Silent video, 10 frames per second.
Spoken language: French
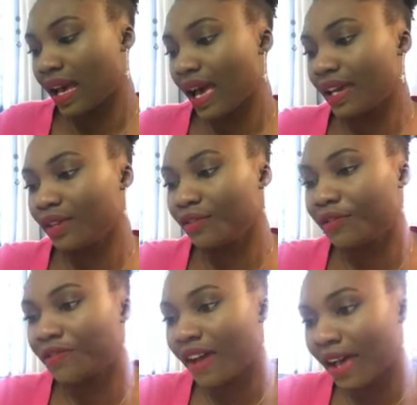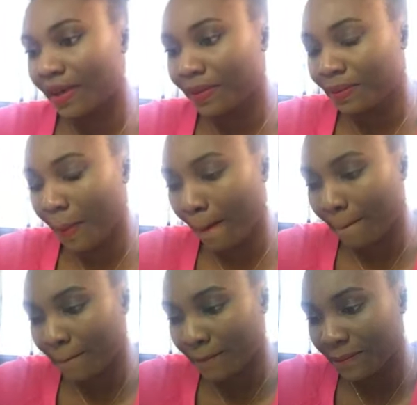à une femme
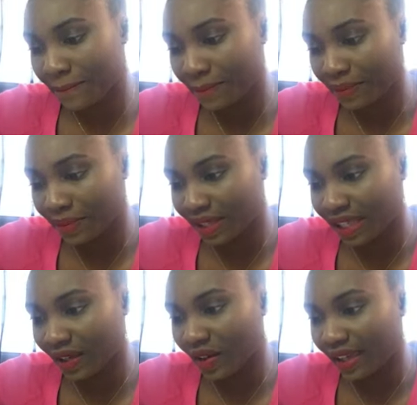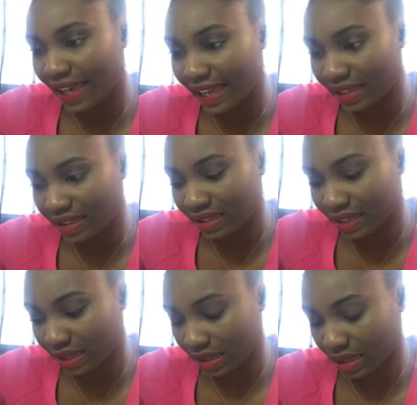qui regrette.